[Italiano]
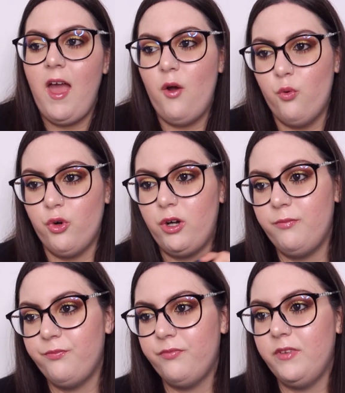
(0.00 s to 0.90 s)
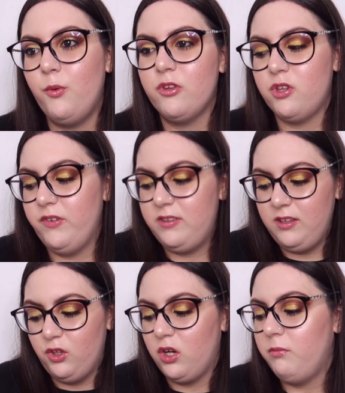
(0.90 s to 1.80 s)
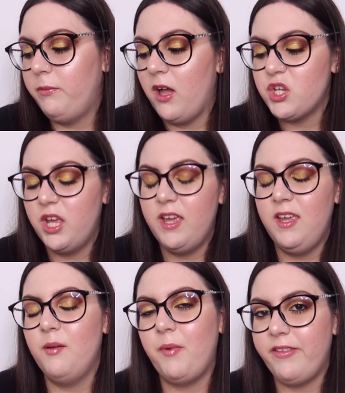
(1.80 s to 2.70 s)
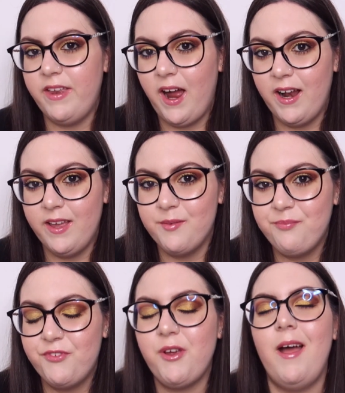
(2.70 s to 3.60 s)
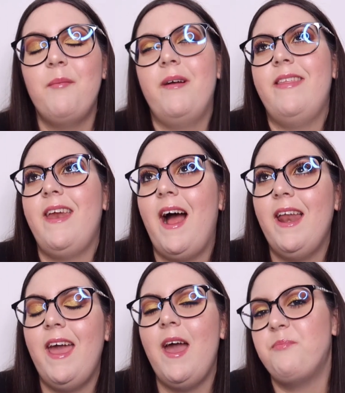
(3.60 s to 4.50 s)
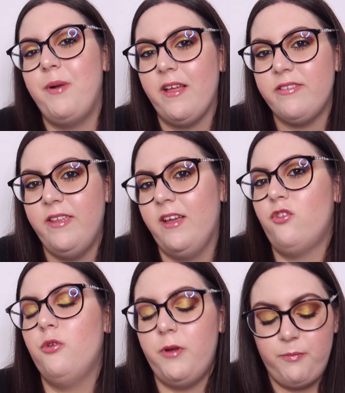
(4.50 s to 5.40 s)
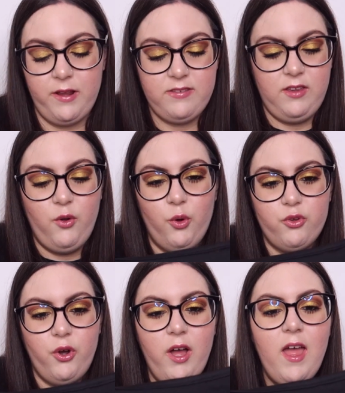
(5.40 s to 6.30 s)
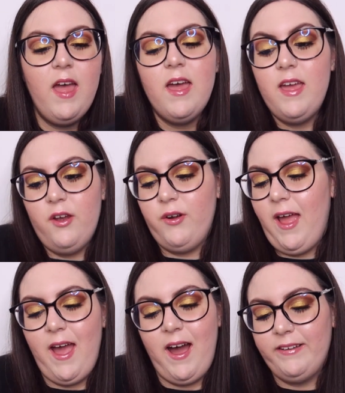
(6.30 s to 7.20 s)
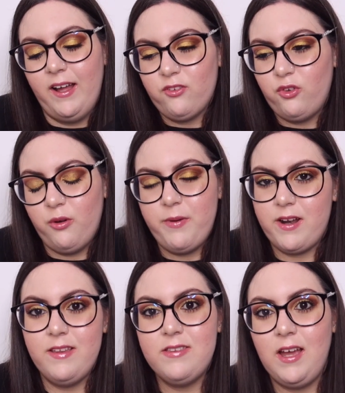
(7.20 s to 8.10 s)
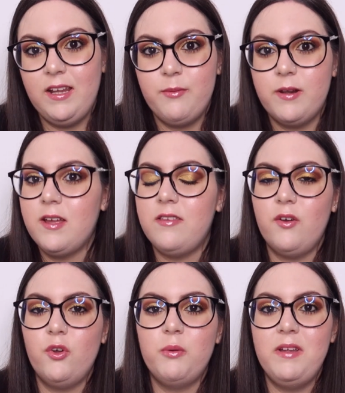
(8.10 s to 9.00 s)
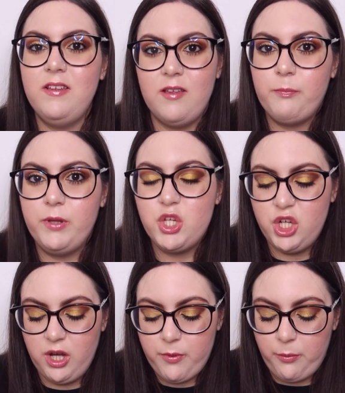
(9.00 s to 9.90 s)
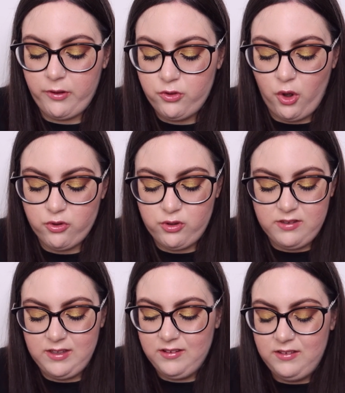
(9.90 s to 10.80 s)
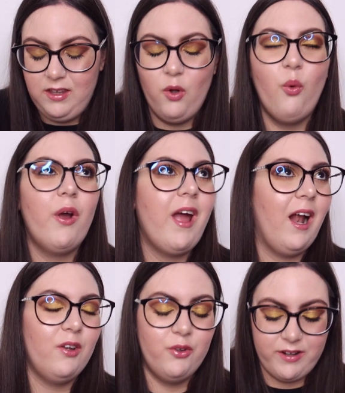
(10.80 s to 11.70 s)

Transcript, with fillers: è uno di questo vestito, non mi piace il materiale, cioè il materiale è plastica, è super plasticoso e non è adatto per l'estate perché secondo me ti si appiccica proprio addosso e senti un caldo